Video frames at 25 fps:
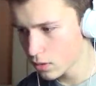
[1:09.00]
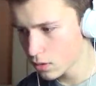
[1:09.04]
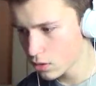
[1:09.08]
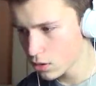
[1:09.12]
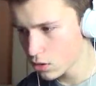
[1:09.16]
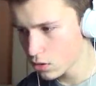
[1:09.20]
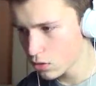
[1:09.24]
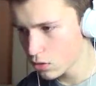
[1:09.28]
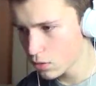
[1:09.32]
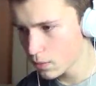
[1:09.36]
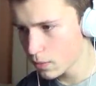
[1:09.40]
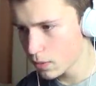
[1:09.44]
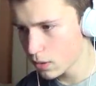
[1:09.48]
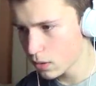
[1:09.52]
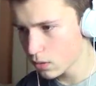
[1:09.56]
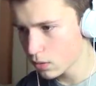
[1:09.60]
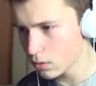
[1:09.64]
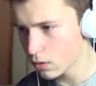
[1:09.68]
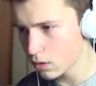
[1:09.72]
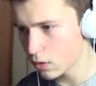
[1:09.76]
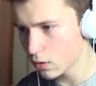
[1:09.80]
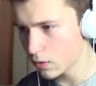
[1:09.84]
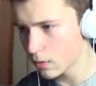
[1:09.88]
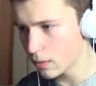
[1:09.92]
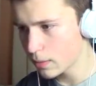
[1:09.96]
Gdzieś tu była u
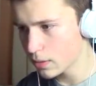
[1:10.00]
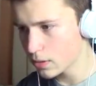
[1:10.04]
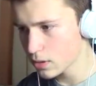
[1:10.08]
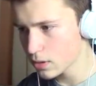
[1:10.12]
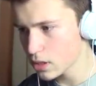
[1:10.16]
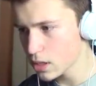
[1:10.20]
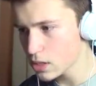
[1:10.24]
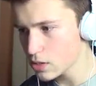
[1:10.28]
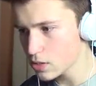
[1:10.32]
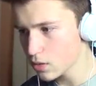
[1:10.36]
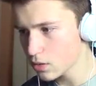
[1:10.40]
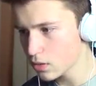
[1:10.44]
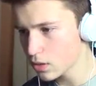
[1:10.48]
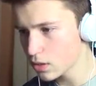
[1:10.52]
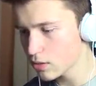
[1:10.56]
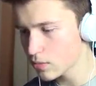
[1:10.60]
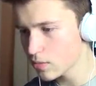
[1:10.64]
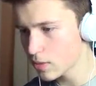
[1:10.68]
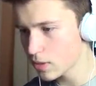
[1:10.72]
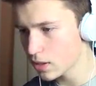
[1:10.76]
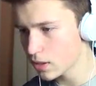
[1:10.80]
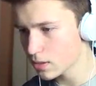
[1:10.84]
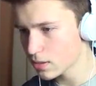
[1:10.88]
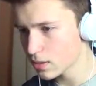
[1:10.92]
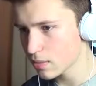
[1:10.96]
dołu. Mam nadzieję, że to nic
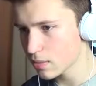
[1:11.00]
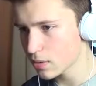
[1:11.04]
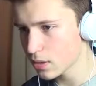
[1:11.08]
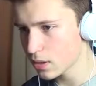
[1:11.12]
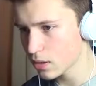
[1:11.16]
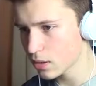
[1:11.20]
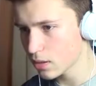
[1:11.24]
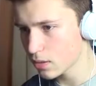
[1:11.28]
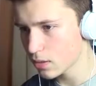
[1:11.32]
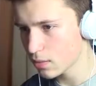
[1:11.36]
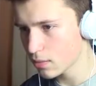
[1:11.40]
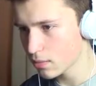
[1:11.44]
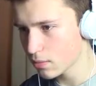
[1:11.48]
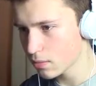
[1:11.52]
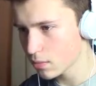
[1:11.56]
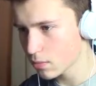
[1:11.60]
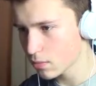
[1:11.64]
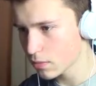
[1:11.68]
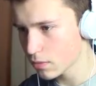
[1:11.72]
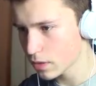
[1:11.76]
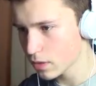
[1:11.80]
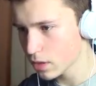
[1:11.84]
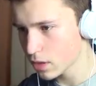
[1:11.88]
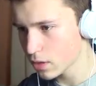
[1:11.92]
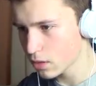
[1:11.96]
mnie nie zabije.
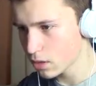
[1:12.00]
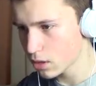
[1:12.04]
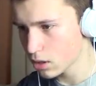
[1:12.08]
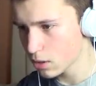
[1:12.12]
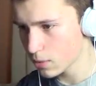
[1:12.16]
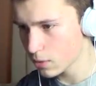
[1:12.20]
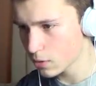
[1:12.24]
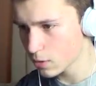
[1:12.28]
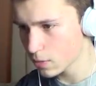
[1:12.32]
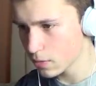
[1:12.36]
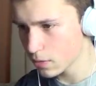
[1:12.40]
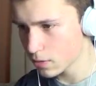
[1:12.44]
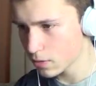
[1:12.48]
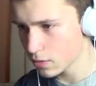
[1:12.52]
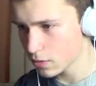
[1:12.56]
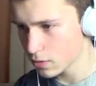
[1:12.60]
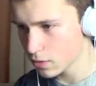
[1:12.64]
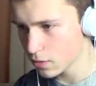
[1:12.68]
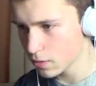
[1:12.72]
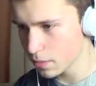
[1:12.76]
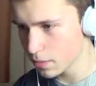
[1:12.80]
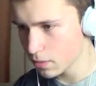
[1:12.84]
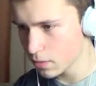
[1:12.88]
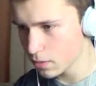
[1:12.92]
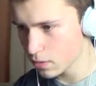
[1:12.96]
W niby
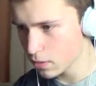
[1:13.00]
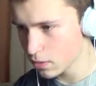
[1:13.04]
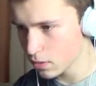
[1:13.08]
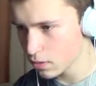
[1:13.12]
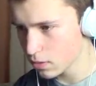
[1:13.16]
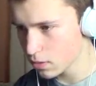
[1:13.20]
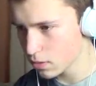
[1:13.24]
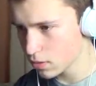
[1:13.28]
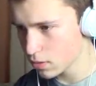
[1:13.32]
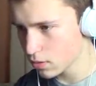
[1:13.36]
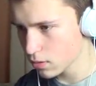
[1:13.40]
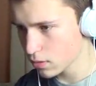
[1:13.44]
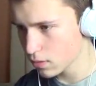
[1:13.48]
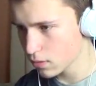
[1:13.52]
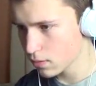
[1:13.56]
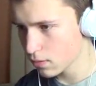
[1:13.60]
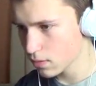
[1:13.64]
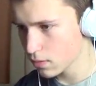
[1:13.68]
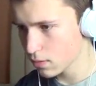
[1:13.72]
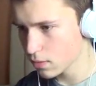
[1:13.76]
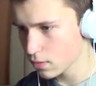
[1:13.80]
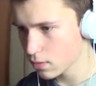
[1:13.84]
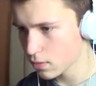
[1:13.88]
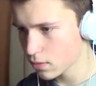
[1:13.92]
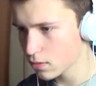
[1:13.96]
sposób.
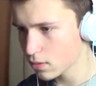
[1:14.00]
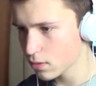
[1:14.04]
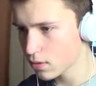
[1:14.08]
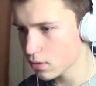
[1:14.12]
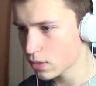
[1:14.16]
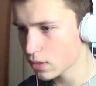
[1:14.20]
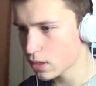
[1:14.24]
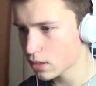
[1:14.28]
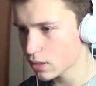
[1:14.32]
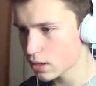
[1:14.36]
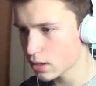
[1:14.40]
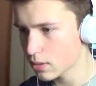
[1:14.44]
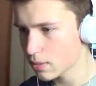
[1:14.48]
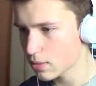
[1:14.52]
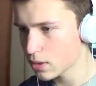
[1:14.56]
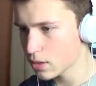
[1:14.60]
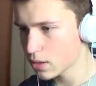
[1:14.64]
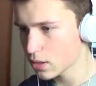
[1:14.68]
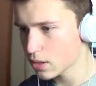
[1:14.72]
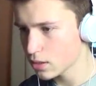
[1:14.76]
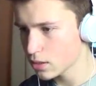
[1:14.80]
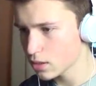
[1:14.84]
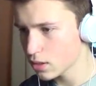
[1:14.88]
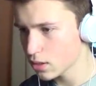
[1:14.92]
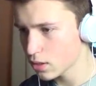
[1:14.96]
Bo tutaj
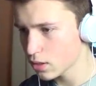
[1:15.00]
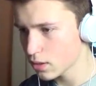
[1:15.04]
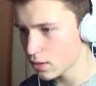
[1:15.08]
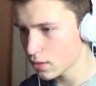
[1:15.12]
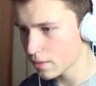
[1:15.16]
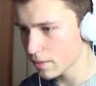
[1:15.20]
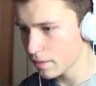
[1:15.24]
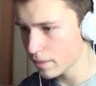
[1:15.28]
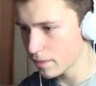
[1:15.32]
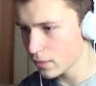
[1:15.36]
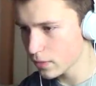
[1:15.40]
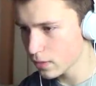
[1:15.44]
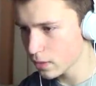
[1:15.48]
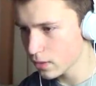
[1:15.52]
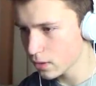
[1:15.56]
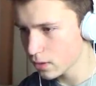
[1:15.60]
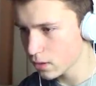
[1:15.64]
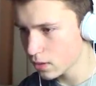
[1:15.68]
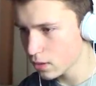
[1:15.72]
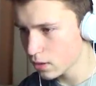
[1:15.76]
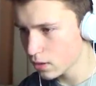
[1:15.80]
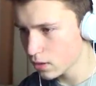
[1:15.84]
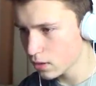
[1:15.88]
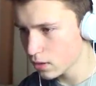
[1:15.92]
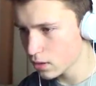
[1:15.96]
zabijecie.
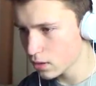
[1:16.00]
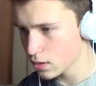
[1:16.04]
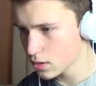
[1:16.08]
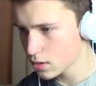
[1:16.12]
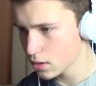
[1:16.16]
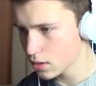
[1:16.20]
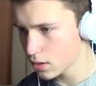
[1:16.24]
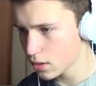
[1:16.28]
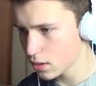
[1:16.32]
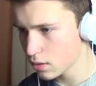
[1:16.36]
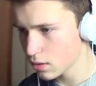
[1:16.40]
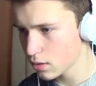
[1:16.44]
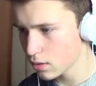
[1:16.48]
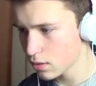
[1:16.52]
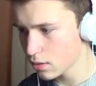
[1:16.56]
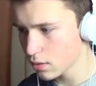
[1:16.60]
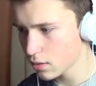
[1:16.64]
Ja się tego...